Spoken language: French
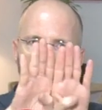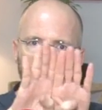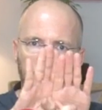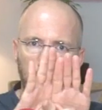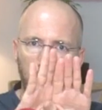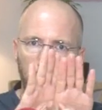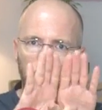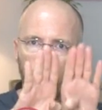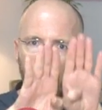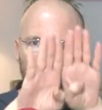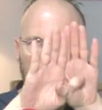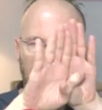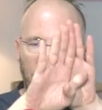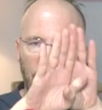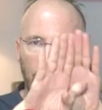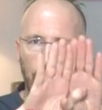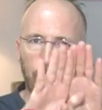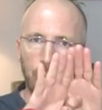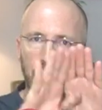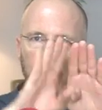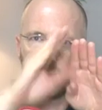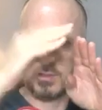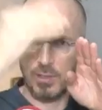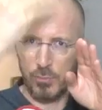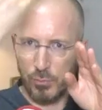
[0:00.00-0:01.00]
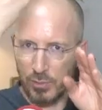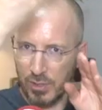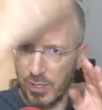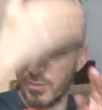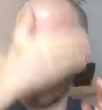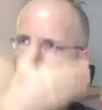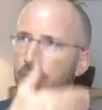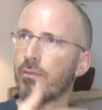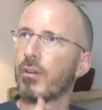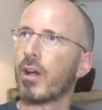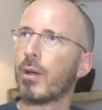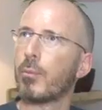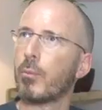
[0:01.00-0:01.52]
Et quand vous les réunissez, vous
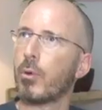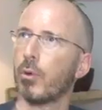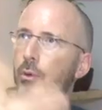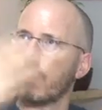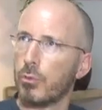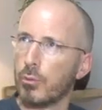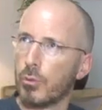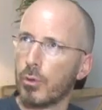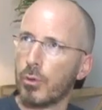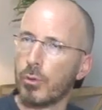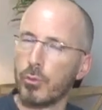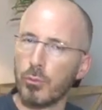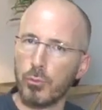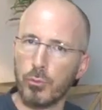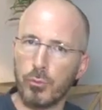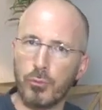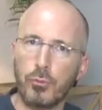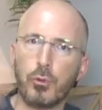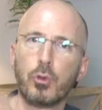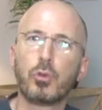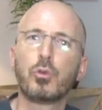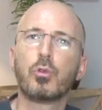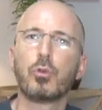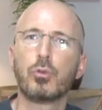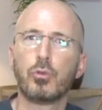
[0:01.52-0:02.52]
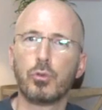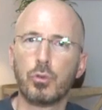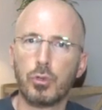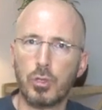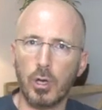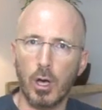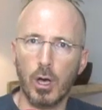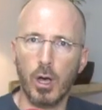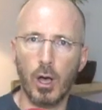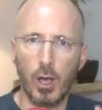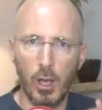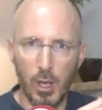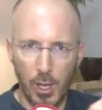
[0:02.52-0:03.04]
avez vraiment une, photo du
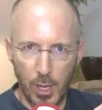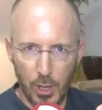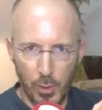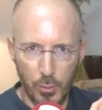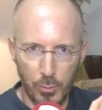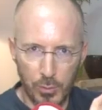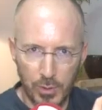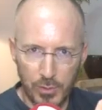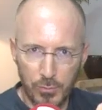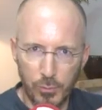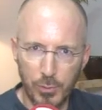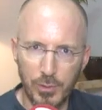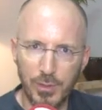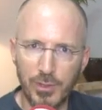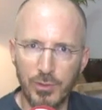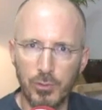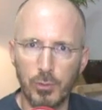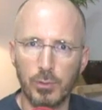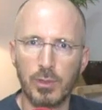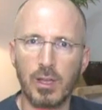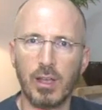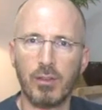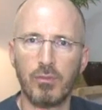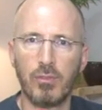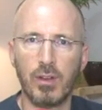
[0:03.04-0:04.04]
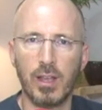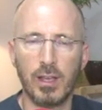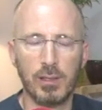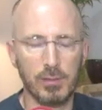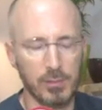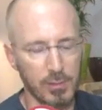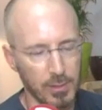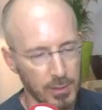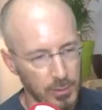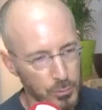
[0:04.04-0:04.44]
corps au niveau des zones réflexes.